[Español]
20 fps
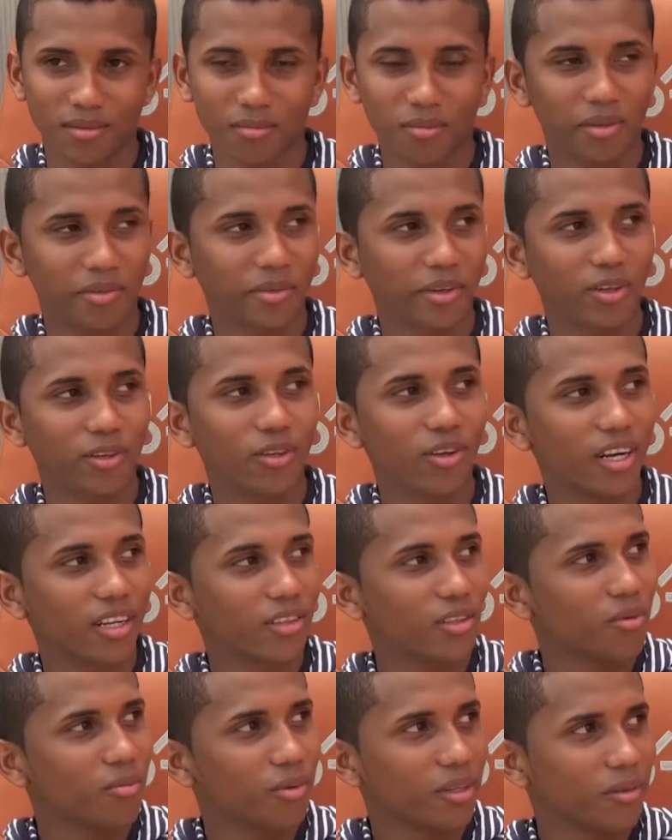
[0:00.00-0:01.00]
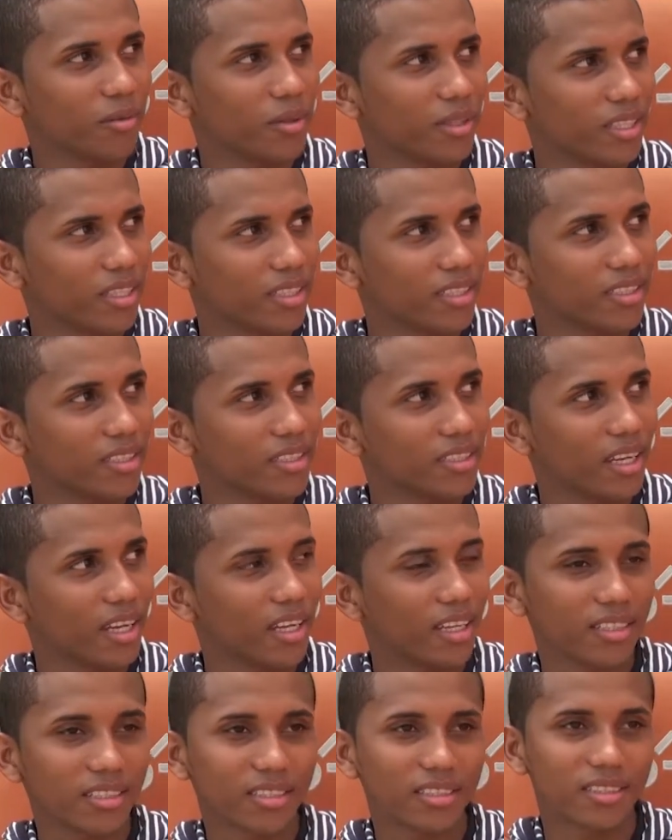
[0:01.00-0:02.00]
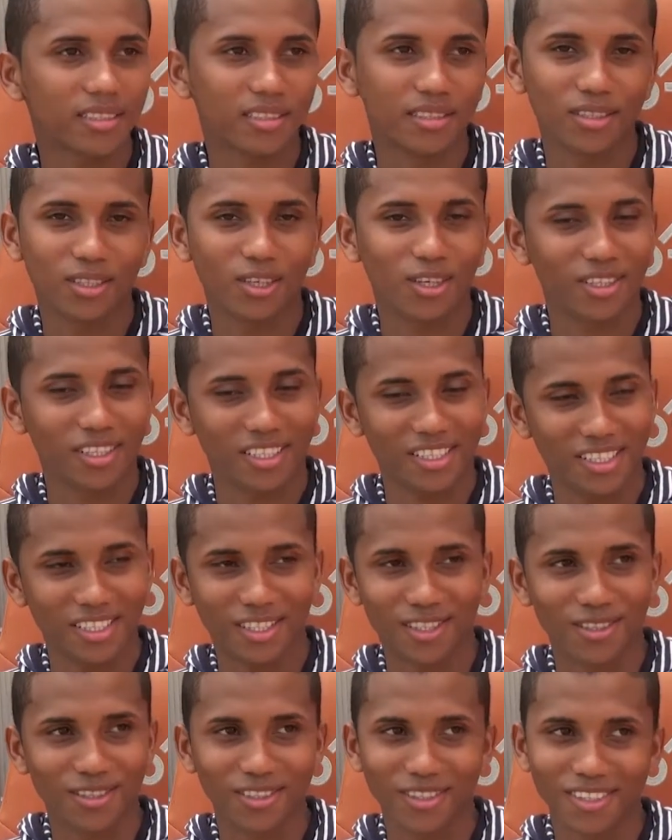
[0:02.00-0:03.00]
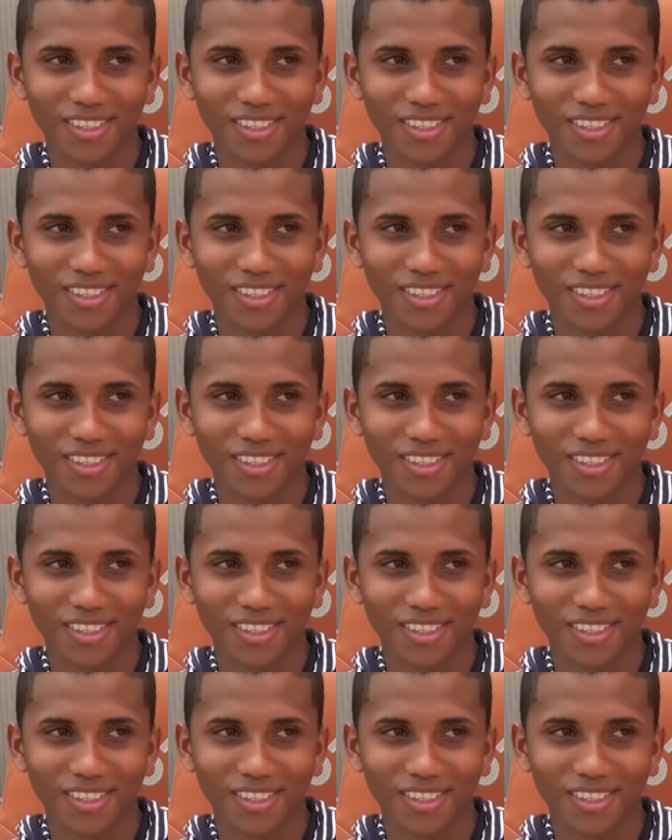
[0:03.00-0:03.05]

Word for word: prefiero no dar nombre porque, o sea, no lo resisto.